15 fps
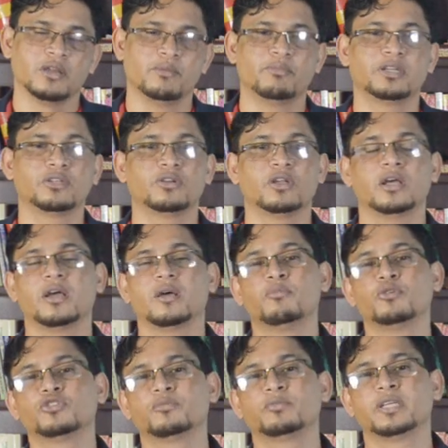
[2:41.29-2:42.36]
বাট
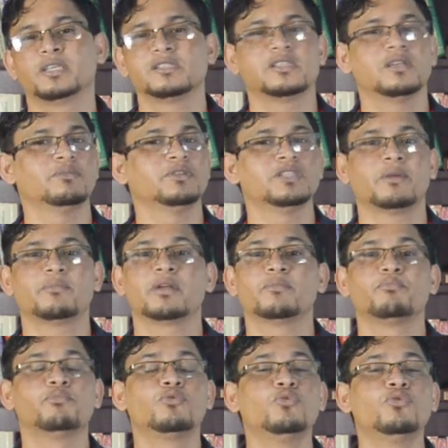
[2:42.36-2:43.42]
মোস্ট অফ দ্য কেসে দেখবেন যে আমরা
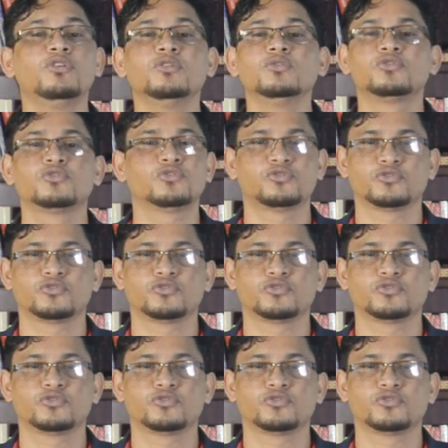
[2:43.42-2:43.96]
গুড নিউজ